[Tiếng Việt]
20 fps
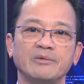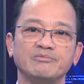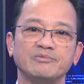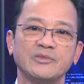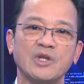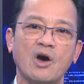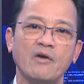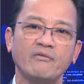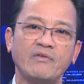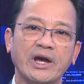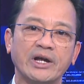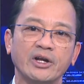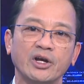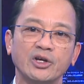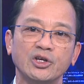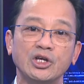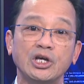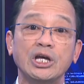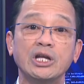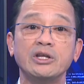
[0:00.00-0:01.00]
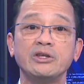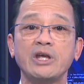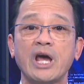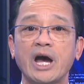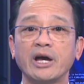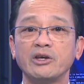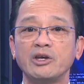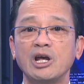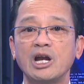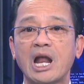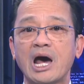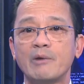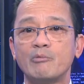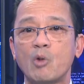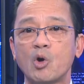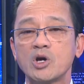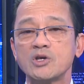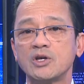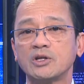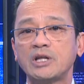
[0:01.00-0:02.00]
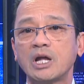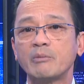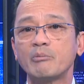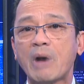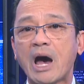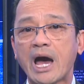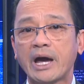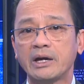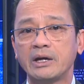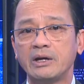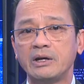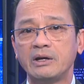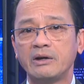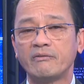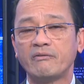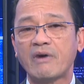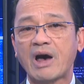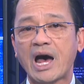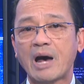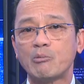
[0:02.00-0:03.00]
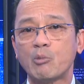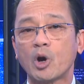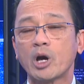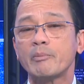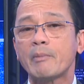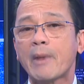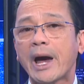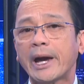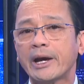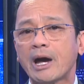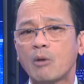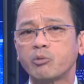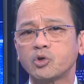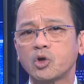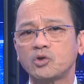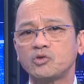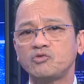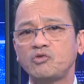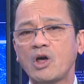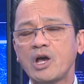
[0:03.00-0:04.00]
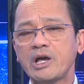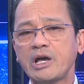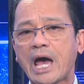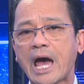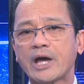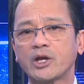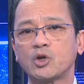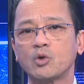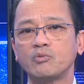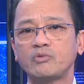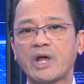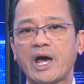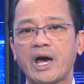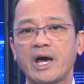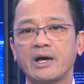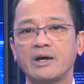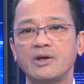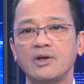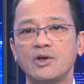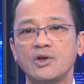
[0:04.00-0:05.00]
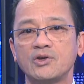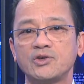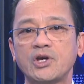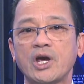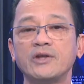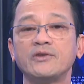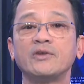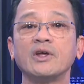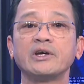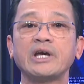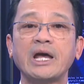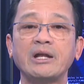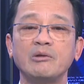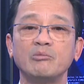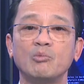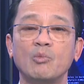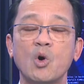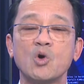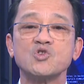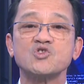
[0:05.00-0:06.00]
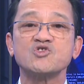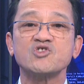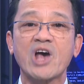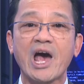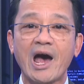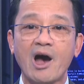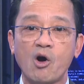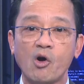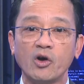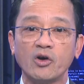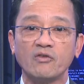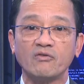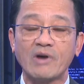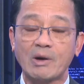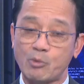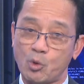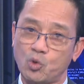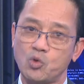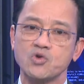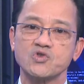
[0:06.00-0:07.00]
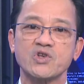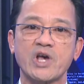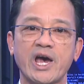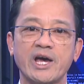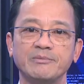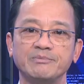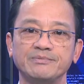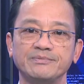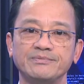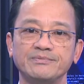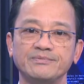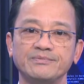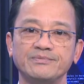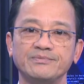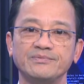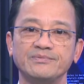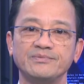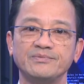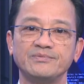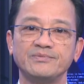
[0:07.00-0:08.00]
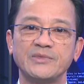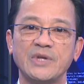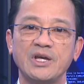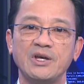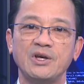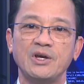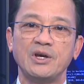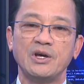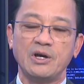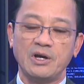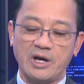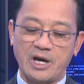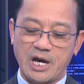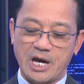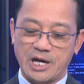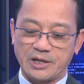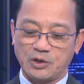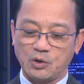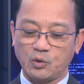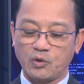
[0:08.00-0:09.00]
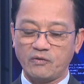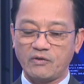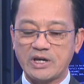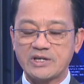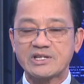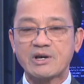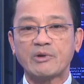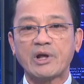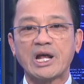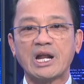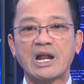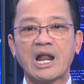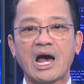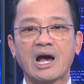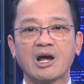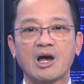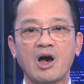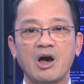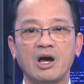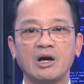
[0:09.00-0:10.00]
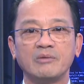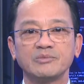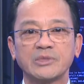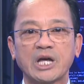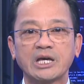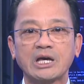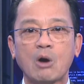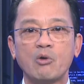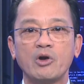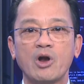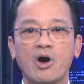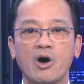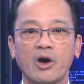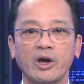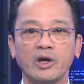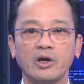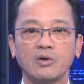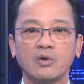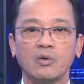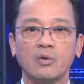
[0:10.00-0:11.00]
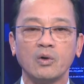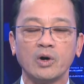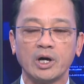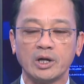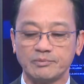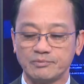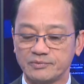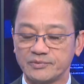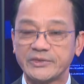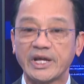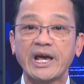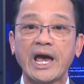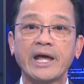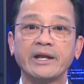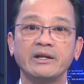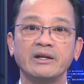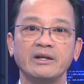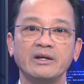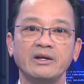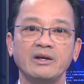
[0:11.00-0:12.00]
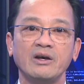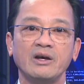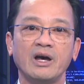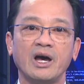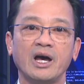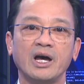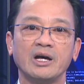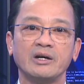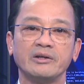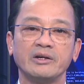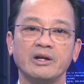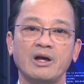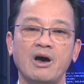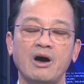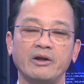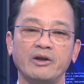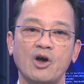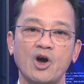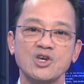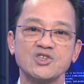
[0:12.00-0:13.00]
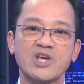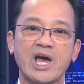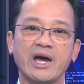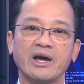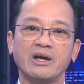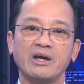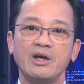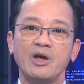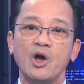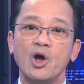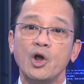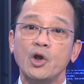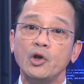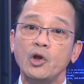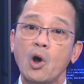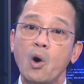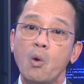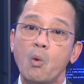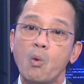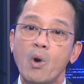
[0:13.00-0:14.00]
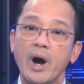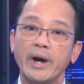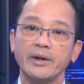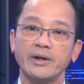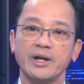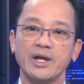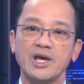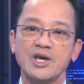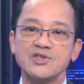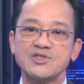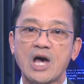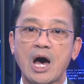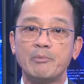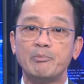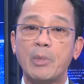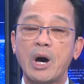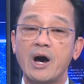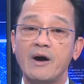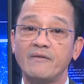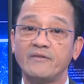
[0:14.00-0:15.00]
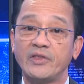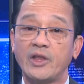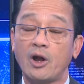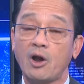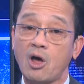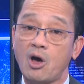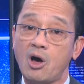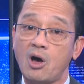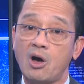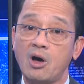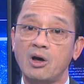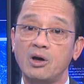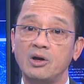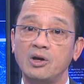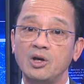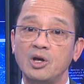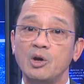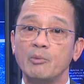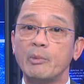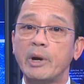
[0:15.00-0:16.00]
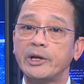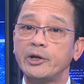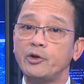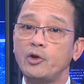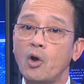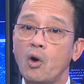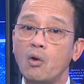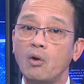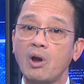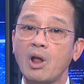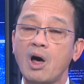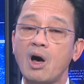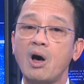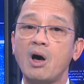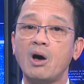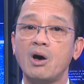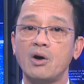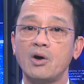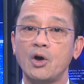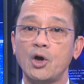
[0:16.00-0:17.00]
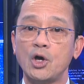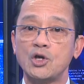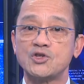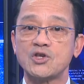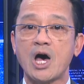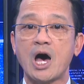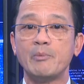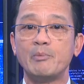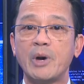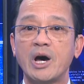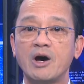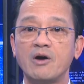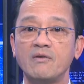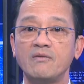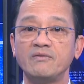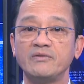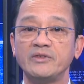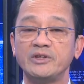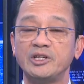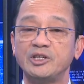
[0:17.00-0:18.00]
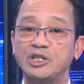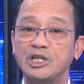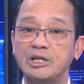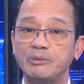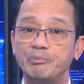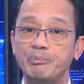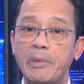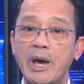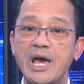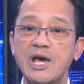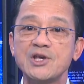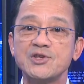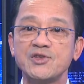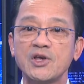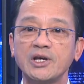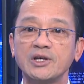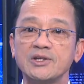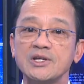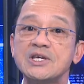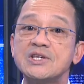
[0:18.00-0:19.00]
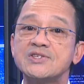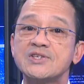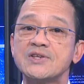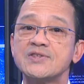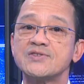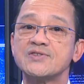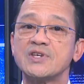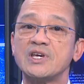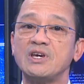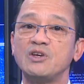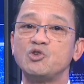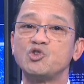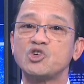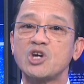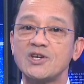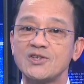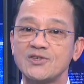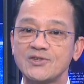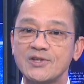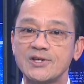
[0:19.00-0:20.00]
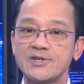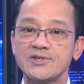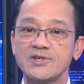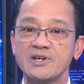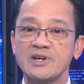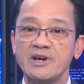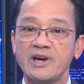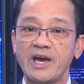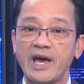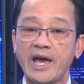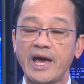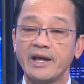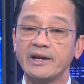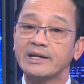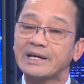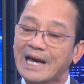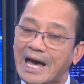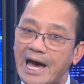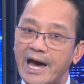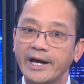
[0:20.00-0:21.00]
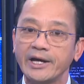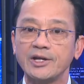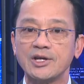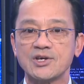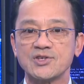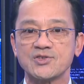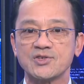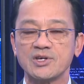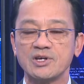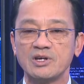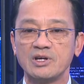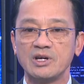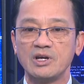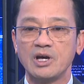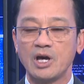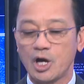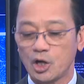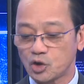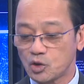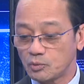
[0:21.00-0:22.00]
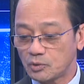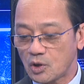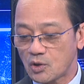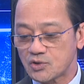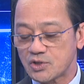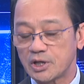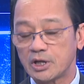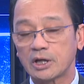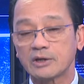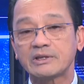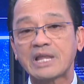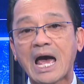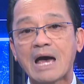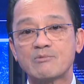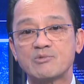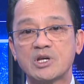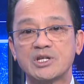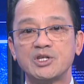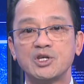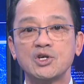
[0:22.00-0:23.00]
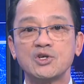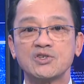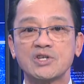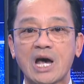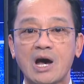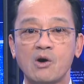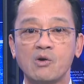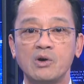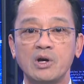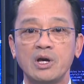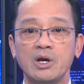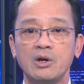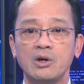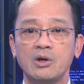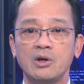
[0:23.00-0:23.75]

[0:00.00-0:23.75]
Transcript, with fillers: nó phải được nhìn nhận như là một cái sự thất bại và một cái bài học cho tất cả chúng ta trên tư cách một xã hội và một quốc gia À, thưa quý vị, sau đây là cái câu nói của tiếng Anh. À, họ nói rằng No one is above the law, but no law is above the basic decency, justice and kindness. À, chúng tôi sẽ được tạm dịch như sau.